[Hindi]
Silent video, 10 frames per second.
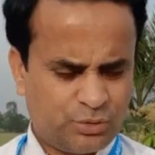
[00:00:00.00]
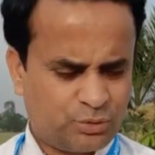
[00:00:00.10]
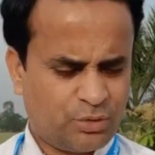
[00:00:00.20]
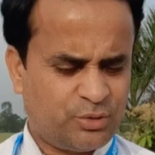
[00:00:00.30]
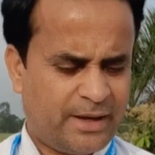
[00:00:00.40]

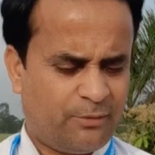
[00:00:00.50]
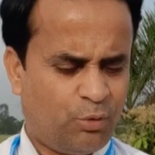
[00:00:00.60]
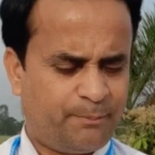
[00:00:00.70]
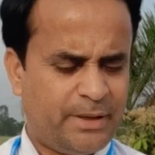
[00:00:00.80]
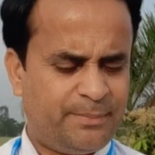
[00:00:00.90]
उसको जो है
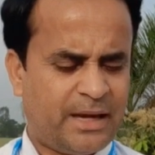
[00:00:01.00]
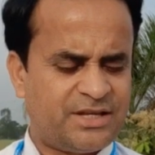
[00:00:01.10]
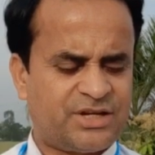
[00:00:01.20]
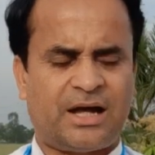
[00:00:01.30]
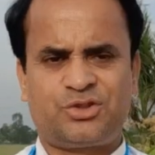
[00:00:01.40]
वो
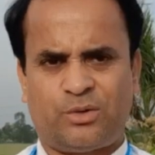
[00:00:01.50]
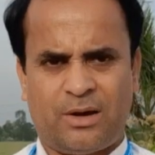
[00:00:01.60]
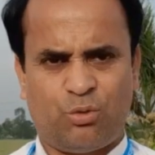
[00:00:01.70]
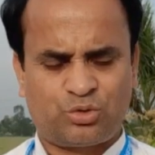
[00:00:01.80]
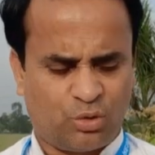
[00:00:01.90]
पीपीआई चार्ज जो
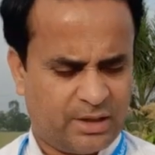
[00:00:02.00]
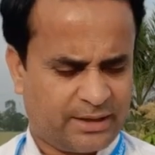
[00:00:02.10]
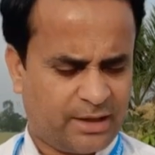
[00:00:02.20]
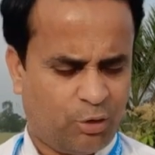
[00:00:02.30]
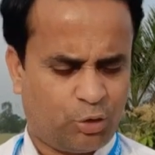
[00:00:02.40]
है वो उसको
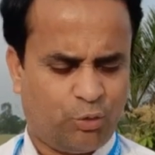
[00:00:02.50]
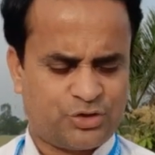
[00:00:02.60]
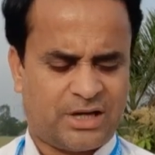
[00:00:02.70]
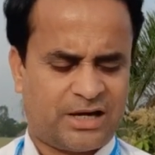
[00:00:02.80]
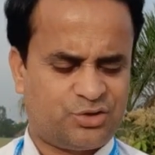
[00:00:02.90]
लगेगा और
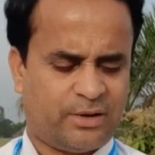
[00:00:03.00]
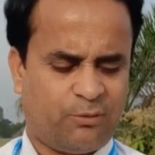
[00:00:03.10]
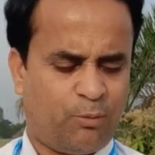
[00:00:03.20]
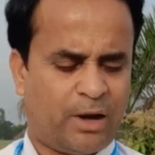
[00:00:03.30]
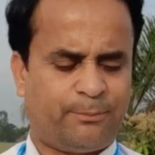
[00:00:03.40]
वो चार्ज जो
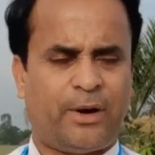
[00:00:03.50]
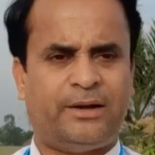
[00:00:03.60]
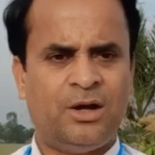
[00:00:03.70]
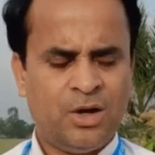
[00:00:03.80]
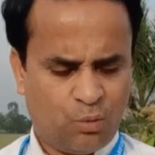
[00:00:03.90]
है वो
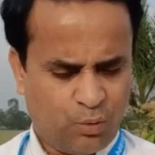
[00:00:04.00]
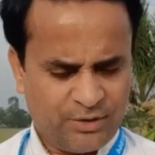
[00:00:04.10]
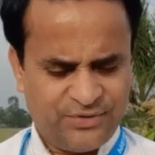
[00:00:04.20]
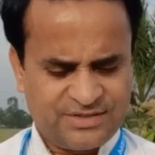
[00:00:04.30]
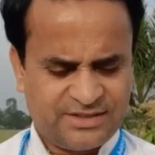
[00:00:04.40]

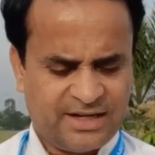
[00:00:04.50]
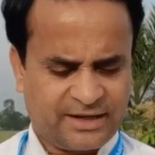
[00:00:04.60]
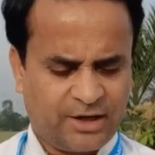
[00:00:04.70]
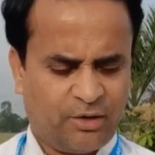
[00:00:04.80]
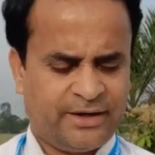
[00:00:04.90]
1.1 फीसदी
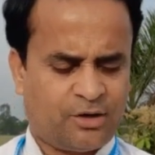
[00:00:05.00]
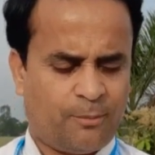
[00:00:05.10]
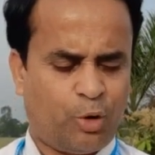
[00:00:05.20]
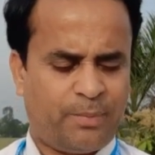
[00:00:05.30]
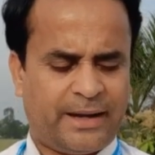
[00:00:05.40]
लगेगा और इन
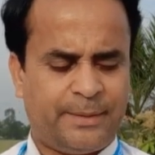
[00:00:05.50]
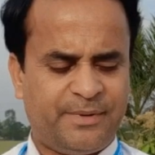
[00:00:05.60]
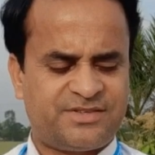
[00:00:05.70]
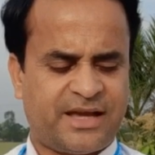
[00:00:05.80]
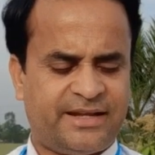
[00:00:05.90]
खबरों पर
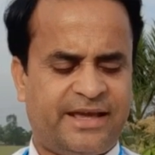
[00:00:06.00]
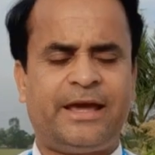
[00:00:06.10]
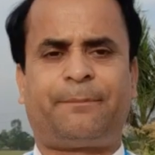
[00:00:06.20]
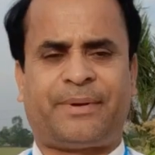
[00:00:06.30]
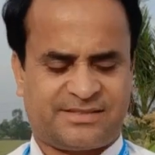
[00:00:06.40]
एनपीसीआई ने
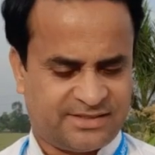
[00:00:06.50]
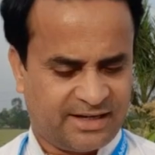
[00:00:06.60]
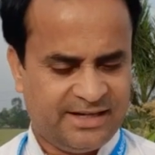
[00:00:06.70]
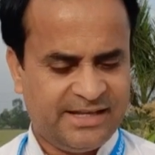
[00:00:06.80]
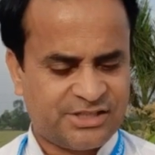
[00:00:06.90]
एक प्रेस
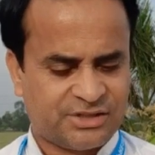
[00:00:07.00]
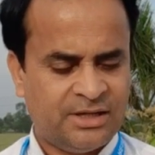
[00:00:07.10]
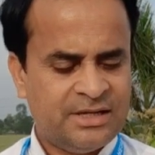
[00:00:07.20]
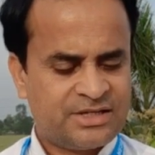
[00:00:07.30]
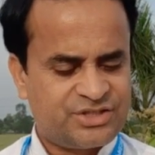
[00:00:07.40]
रिलीज
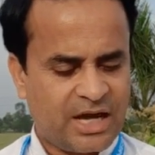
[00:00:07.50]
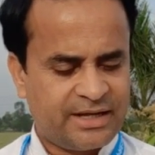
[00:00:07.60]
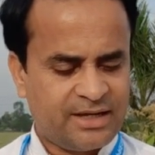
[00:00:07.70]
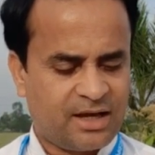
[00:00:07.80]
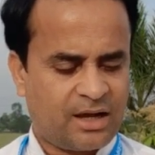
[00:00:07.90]

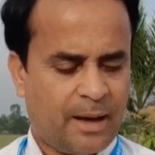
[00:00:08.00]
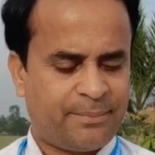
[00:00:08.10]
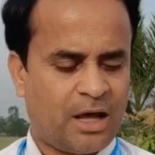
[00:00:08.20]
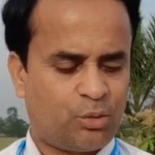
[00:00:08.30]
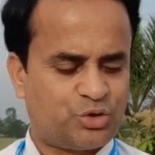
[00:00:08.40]
जारी कर
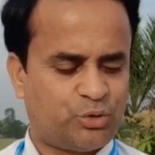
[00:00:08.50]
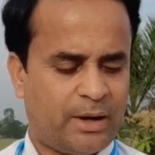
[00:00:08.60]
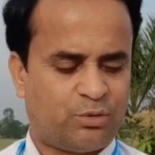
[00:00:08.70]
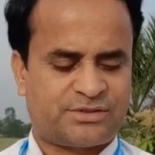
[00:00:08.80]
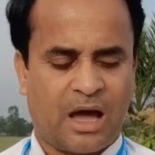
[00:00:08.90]
अपना रुख जो
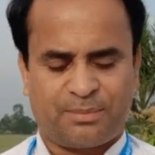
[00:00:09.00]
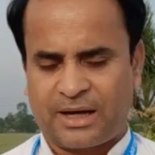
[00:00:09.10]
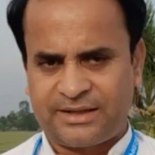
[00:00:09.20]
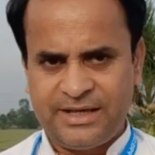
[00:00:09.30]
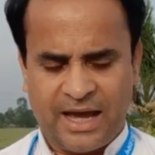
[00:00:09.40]
है वो साफ
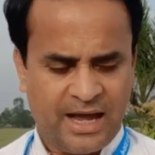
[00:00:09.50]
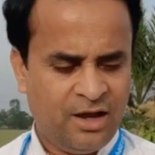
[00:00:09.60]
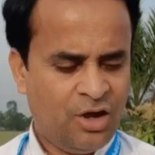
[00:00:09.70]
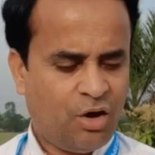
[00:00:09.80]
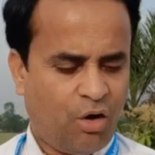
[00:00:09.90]
कर दिया है
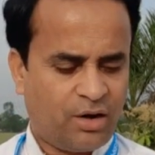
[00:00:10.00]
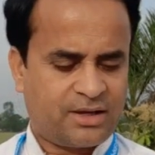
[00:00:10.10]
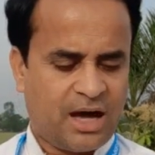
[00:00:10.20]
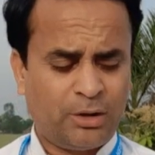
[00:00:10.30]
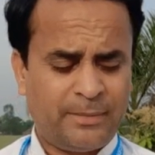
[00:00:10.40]
और
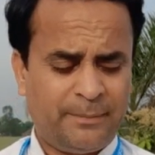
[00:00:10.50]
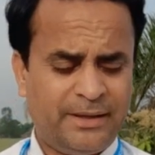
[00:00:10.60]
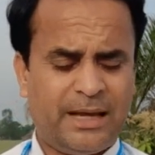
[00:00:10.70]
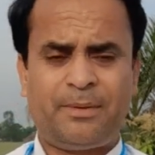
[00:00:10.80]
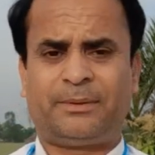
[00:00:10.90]
रिपोर्ट में
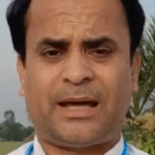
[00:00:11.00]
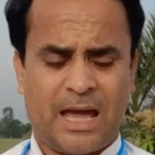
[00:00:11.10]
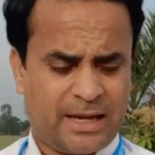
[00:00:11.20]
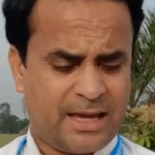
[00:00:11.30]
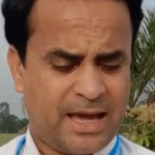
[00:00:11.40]
भी ये भी
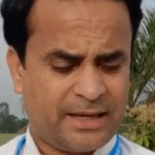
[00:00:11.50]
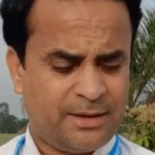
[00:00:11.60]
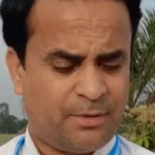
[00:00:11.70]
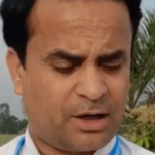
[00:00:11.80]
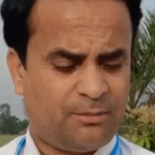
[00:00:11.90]
बताया गया है
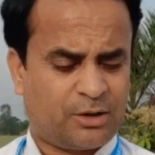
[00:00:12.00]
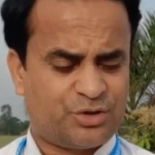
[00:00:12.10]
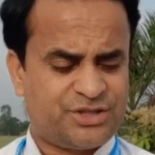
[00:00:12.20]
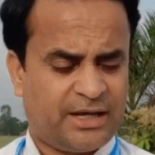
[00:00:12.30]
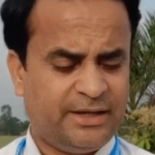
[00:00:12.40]
कि मंगलवार
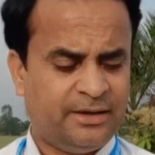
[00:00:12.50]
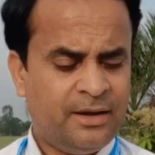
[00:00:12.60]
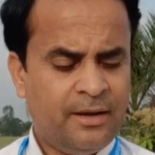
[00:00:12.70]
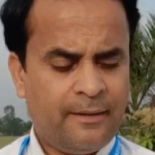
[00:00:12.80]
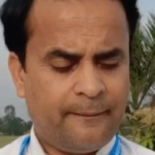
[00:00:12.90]
को जारी